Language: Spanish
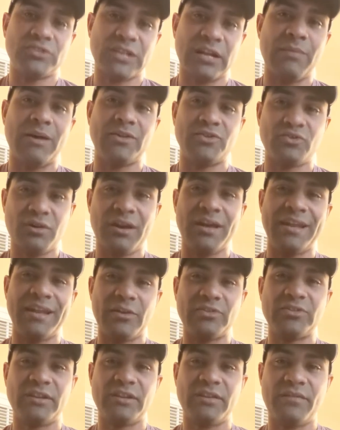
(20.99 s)
o salvación en
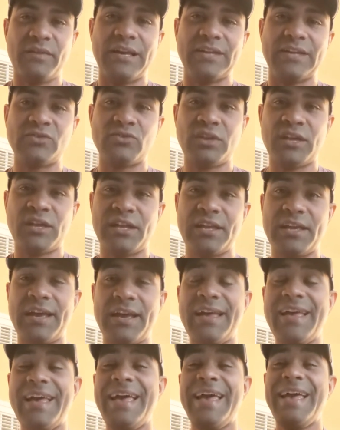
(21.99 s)
griego significa
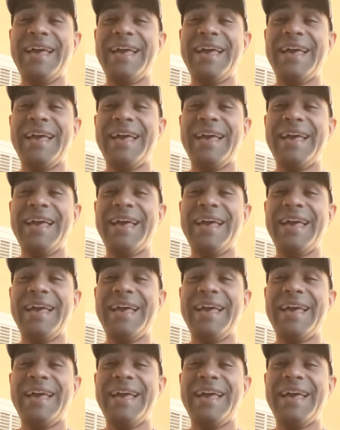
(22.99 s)
soteria,